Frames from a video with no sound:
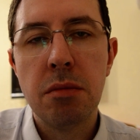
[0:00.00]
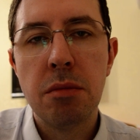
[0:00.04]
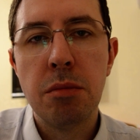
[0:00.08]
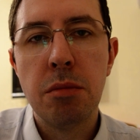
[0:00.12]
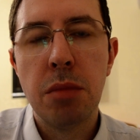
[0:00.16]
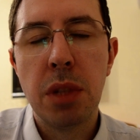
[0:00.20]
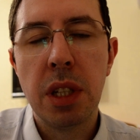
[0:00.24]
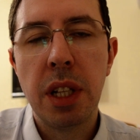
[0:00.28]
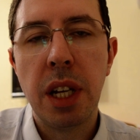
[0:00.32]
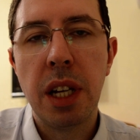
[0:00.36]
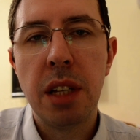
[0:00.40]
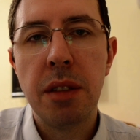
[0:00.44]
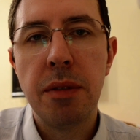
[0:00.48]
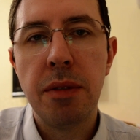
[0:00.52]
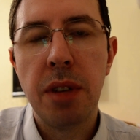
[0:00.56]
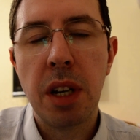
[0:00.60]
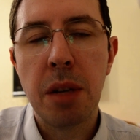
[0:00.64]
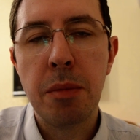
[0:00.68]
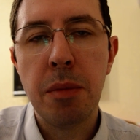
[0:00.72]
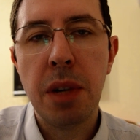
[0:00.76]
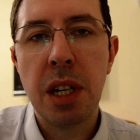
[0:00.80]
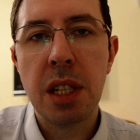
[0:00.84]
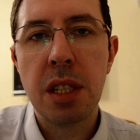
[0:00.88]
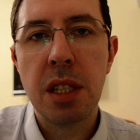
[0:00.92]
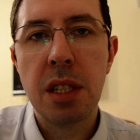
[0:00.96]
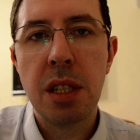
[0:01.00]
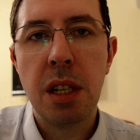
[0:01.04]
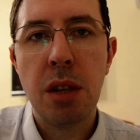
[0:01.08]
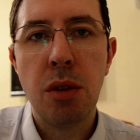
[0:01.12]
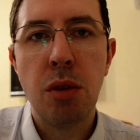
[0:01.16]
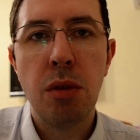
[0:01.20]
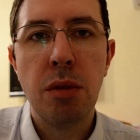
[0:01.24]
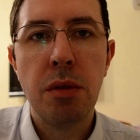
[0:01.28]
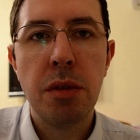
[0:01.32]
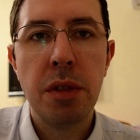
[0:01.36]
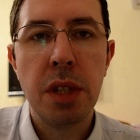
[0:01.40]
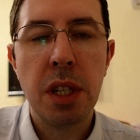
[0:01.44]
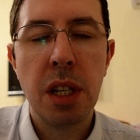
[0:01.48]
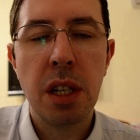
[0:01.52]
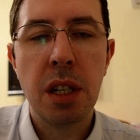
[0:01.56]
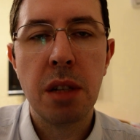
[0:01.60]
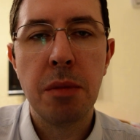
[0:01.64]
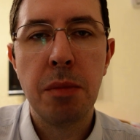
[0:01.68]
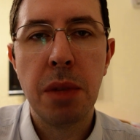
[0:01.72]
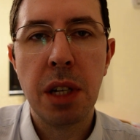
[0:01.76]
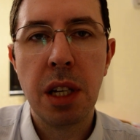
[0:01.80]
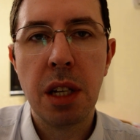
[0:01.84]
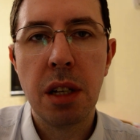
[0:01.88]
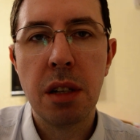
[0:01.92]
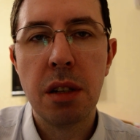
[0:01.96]
была информация о всех
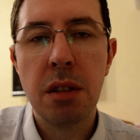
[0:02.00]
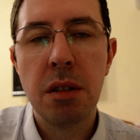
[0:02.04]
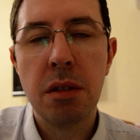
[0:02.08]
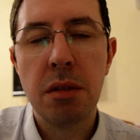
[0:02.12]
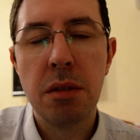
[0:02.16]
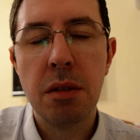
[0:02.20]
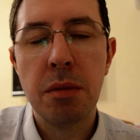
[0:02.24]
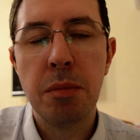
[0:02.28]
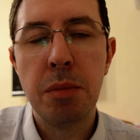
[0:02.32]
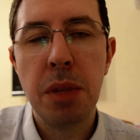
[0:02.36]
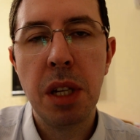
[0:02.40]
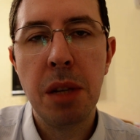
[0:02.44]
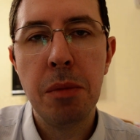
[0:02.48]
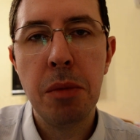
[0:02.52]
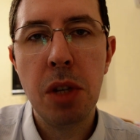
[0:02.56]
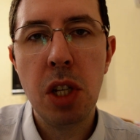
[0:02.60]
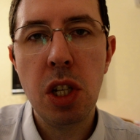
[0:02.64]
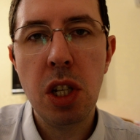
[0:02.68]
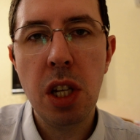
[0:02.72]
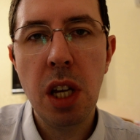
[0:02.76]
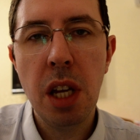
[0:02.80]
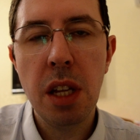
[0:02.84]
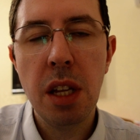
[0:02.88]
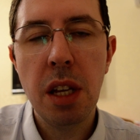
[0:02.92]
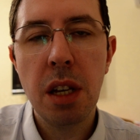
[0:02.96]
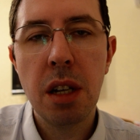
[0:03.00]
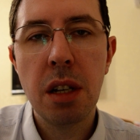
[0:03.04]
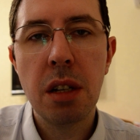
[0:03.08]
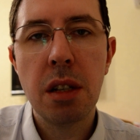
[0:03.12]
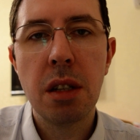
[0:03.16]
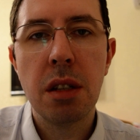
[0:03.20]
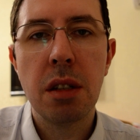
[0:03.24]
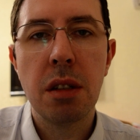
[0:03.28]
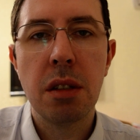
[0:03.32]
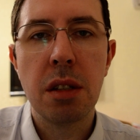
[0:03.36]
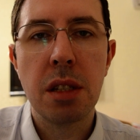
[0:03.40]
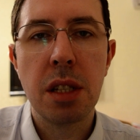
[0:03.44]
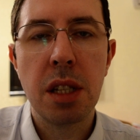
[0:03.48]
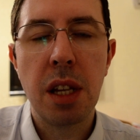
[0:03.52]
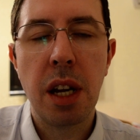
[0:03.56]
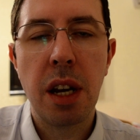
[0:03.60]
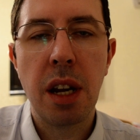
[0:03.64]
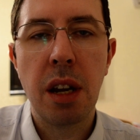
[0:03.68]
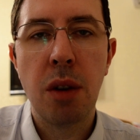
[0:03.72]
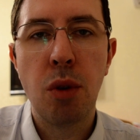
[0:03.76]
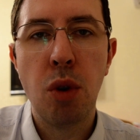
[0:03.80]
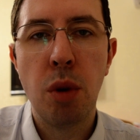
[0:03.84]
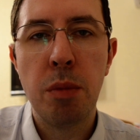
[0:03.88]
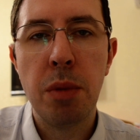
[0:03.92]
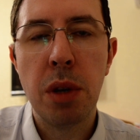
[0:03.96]
моих перемещениях, старая
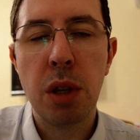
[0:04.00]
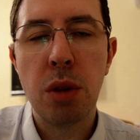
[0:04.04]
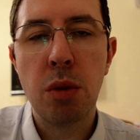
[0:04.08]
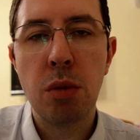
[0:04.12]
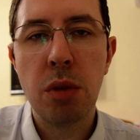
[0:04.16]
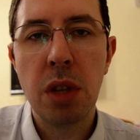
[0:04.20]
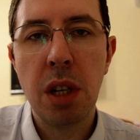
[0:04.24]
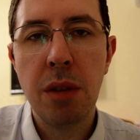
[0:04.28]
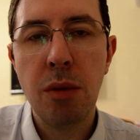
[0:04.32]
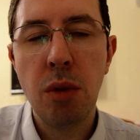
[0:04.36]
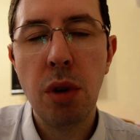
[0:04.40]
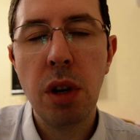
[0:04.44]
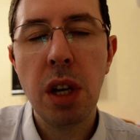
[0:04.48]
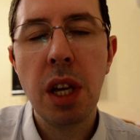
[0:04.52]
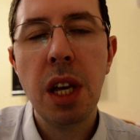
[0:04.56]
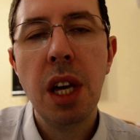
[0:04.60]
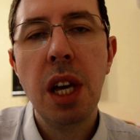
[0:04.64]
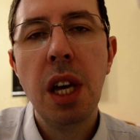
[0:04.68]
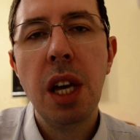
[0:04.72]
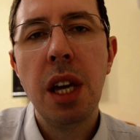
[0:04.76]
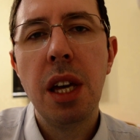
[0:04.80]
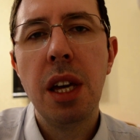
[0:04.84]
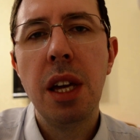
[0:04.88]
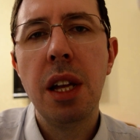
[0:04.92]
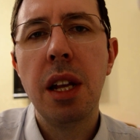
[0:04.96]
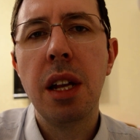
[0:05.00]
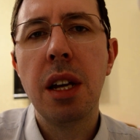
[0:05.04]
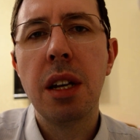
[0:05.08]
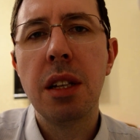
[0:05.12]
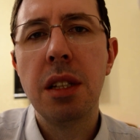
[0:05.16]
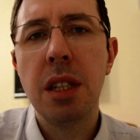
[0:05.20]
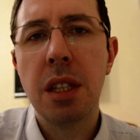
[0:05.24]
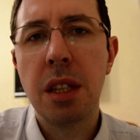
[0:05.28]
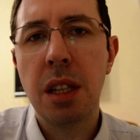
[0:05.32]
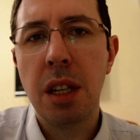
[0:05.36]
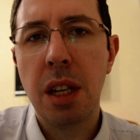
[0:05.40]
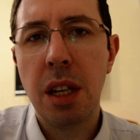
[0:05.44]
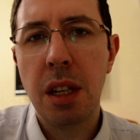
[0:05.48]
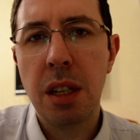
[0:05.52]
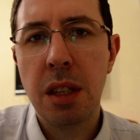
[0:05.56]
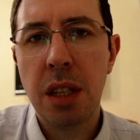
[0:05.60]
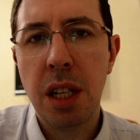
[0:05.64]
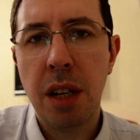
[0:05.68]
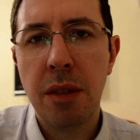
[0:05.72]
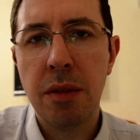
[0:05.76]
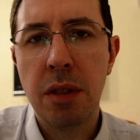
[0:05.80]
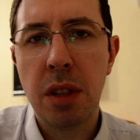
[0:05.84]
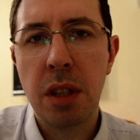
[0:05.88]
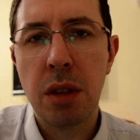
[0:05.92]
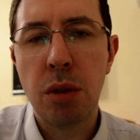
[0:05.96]
копия трудовой, или где-то я
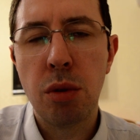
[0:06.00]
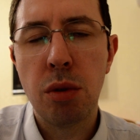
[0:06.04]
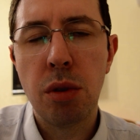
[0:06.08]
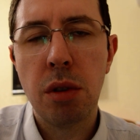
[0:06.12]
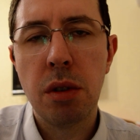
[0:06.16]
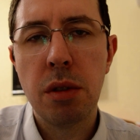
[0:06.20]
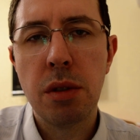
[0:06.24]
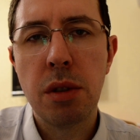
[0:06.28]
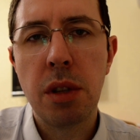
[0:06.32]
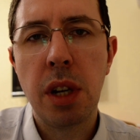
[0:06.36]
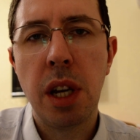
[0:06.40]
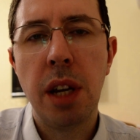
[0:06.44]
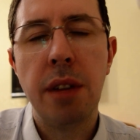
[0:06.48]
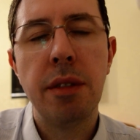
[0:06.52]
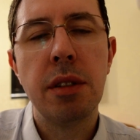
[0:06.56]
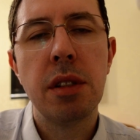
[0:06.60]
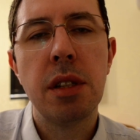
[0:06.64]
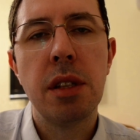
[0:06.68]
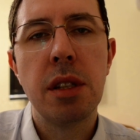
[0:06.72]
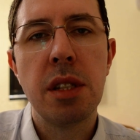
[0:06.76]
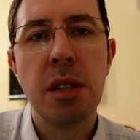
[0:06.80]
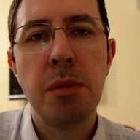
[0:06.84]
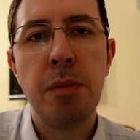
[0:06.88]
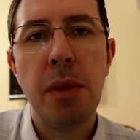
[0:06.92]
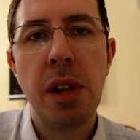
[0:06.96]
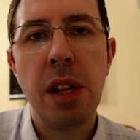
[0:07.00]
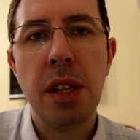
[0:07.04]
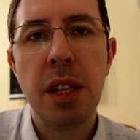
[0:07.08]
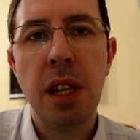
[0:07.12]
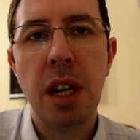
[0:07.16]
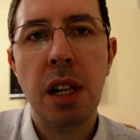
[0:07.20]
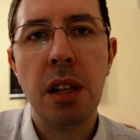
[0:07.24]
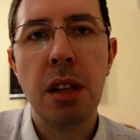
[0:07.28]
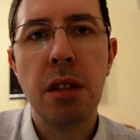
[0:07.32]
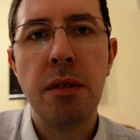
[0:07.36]
недавно трудоустраивался, заполнял